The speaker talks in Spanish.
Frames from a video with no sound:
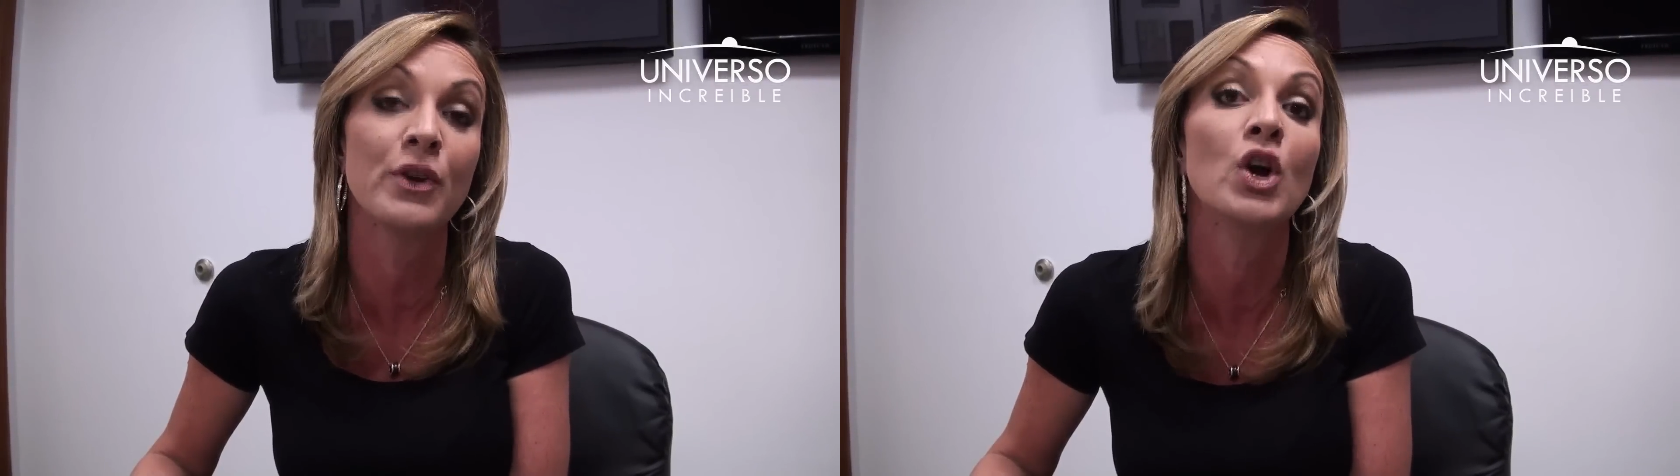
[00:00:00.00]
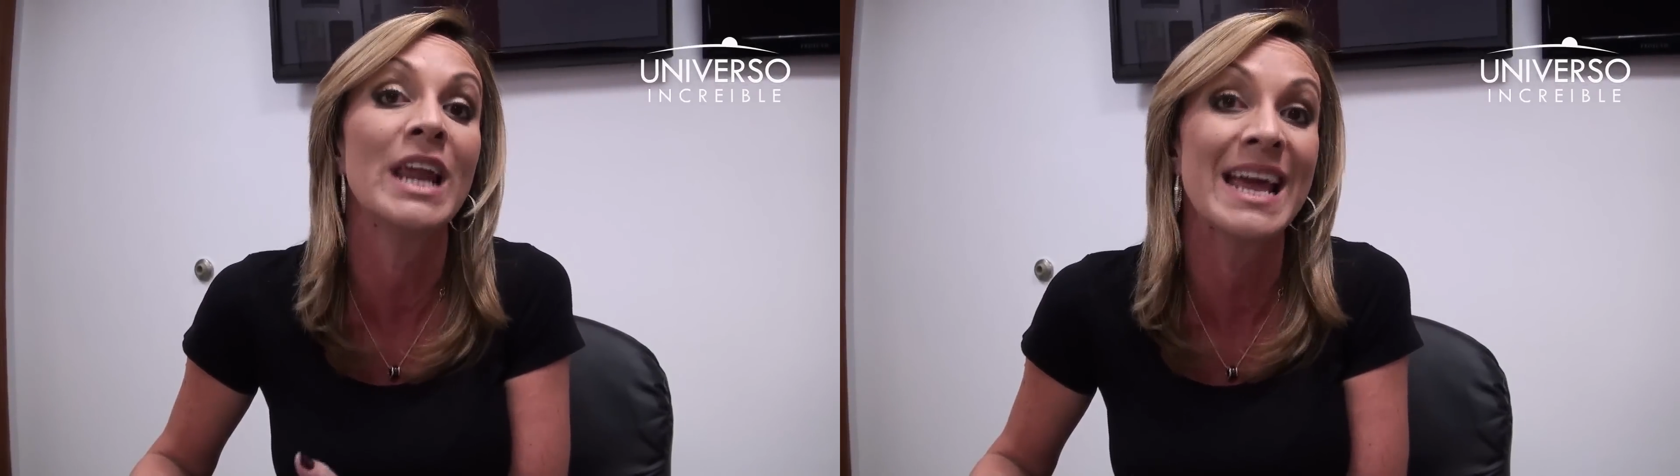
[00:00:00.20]

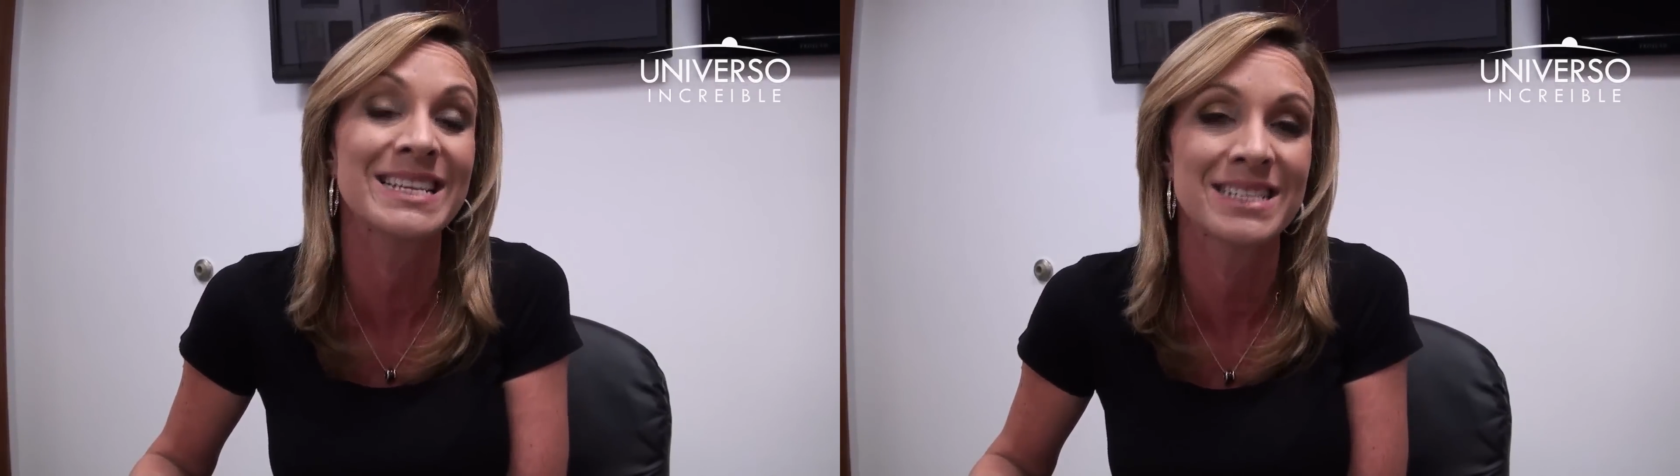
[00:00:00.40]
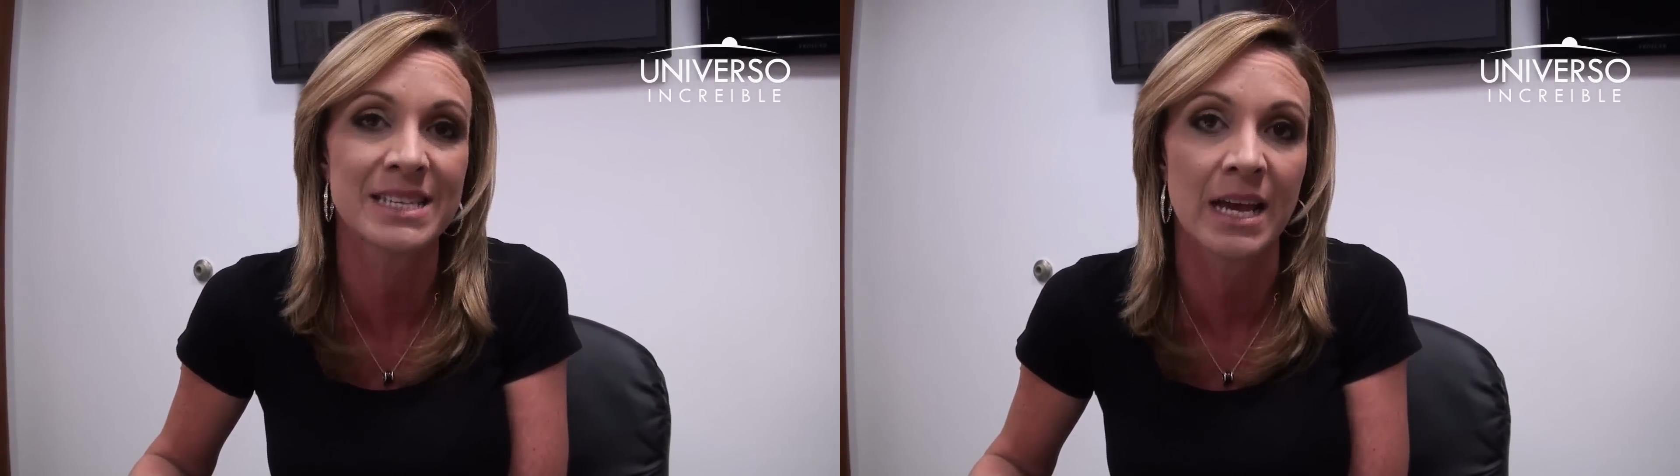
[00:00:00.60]

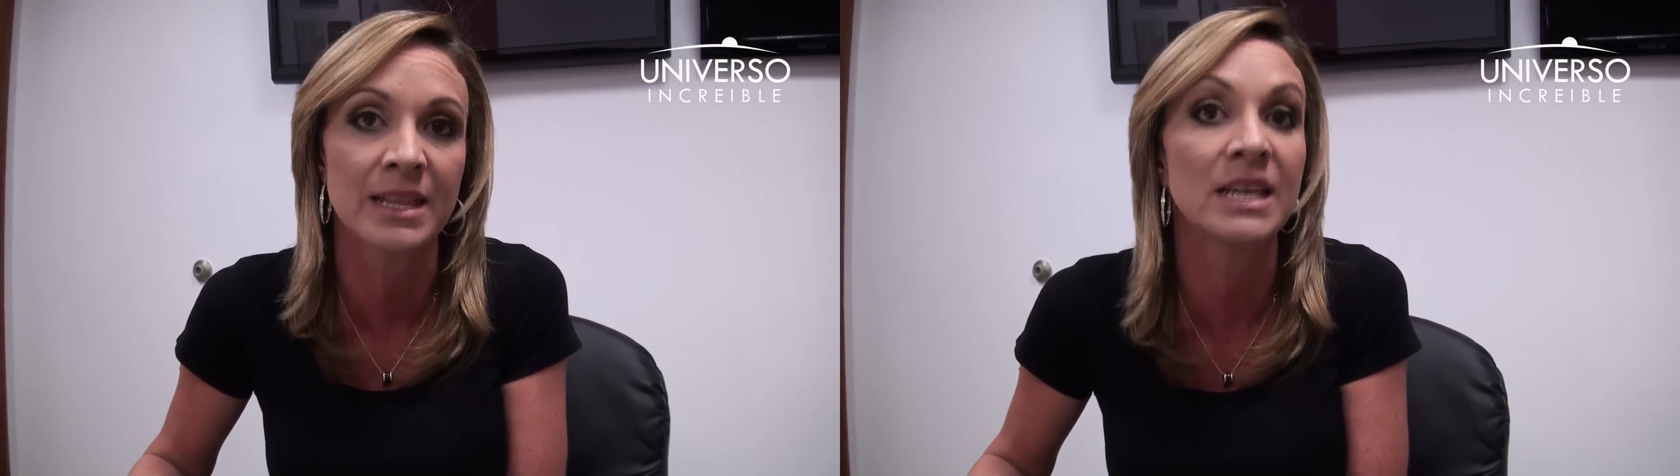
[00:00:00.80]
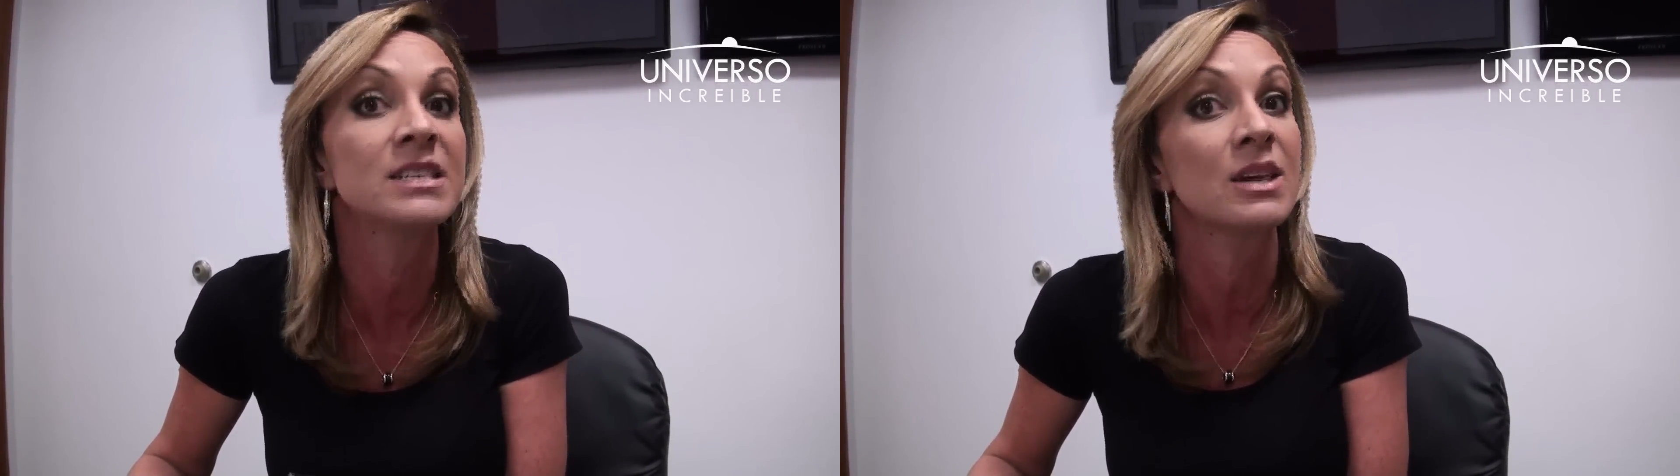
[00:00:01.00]
violencia y de la